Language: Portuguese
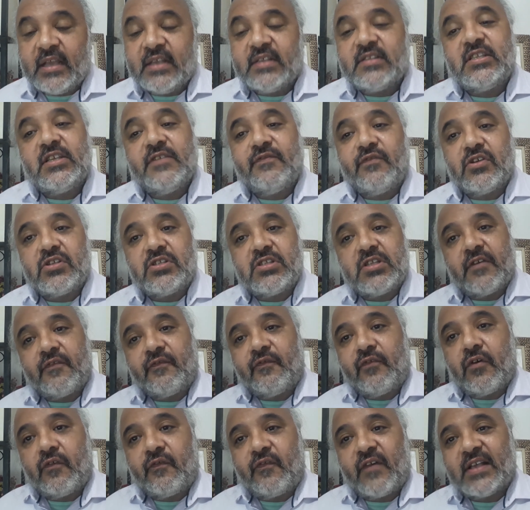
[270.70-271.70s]
Se você
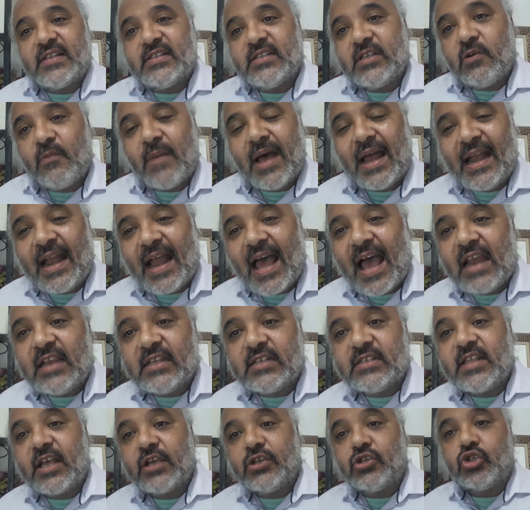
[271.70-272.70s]
for fazer uma
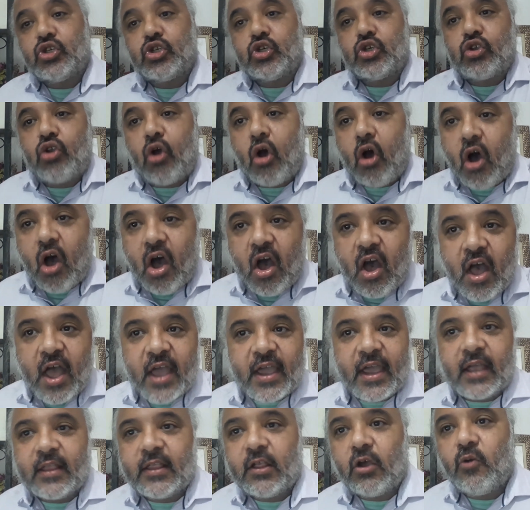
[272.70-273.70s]
análise da
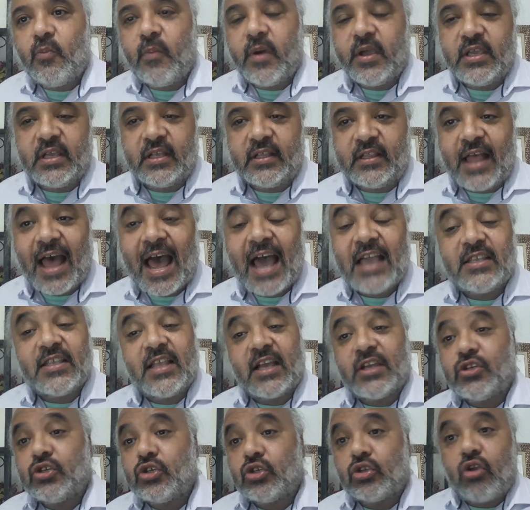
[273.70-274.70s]
história da humanidade,
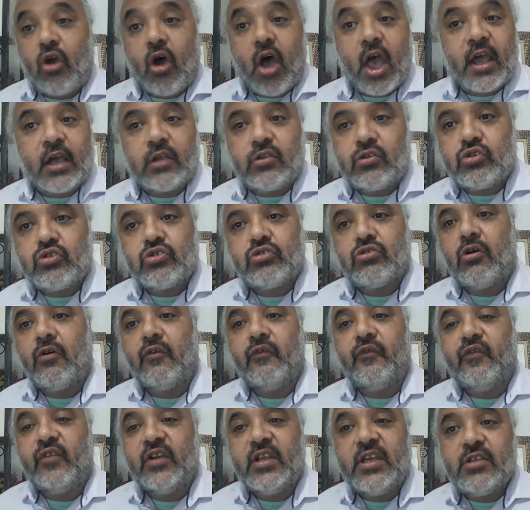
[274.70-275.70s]
da história dos
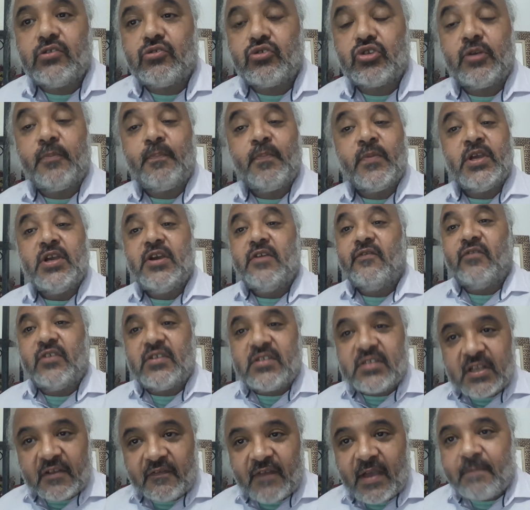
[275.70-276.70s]
conflitos,
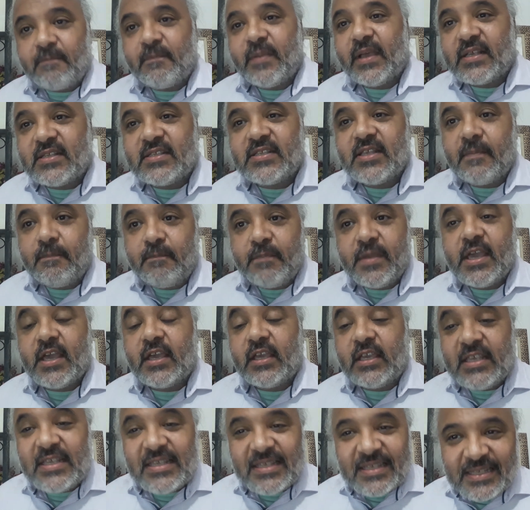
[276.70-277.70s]
você vai perceber
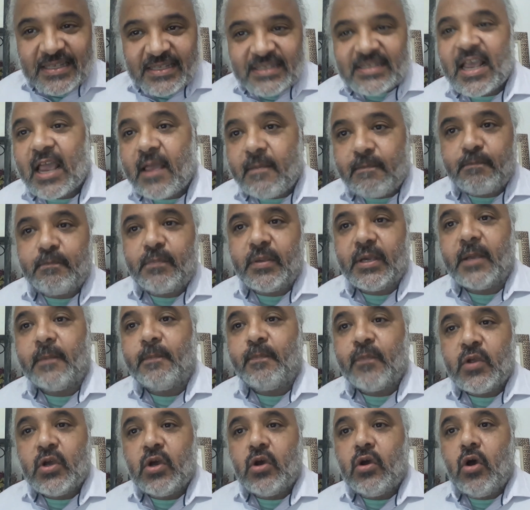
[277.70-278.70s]
que sempre
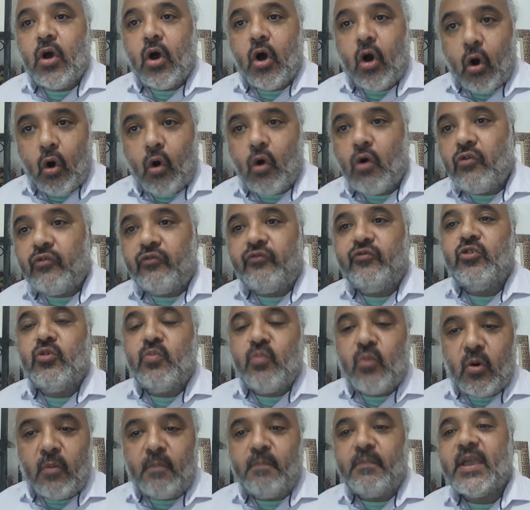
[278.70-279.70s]
houve um
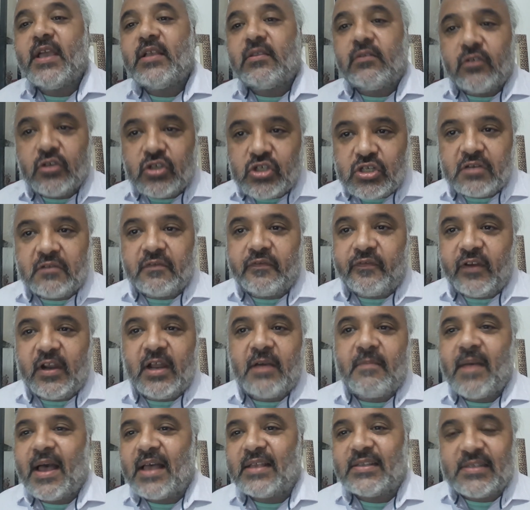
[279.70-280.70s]
momento de
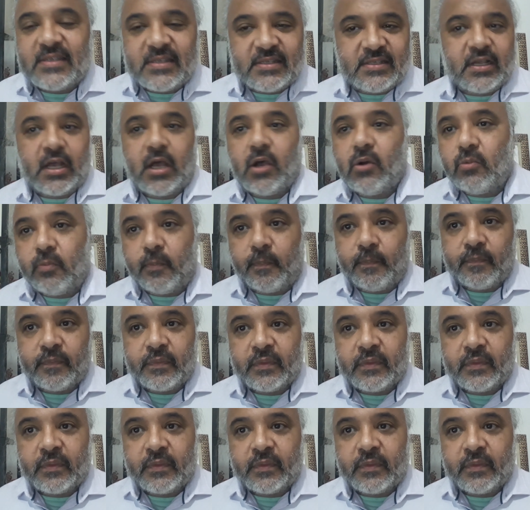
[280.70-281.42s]
inflamação.